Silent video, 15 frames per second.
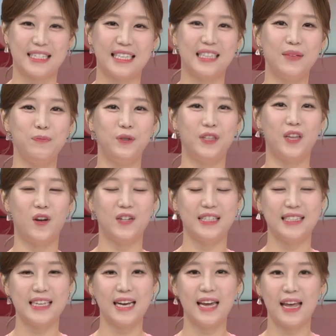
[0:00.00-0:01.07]
지금부터
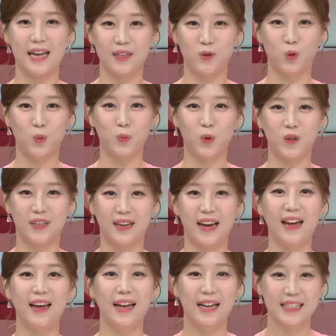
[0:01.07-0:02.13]
시장의 핫
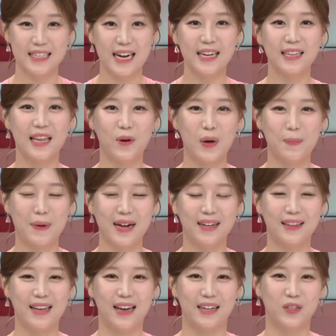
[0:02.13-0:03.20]
종목들의 살 때와
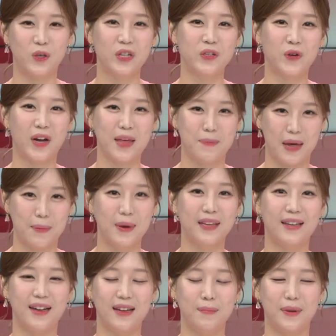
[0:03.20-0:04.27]
팔 때 최적의 매매
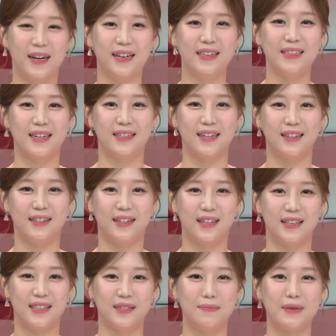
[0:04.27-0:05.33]
타이밍을
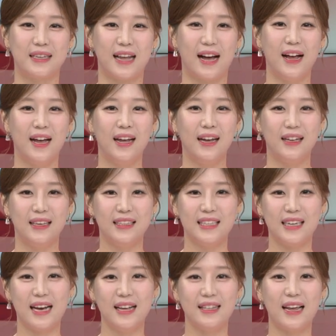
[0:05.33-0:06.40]
제시해드리겠습니다. 이
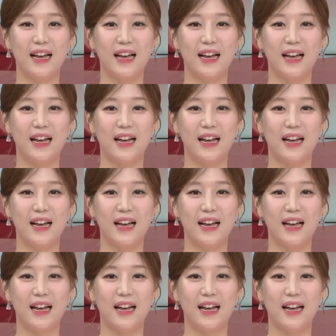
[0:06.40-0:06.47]
시간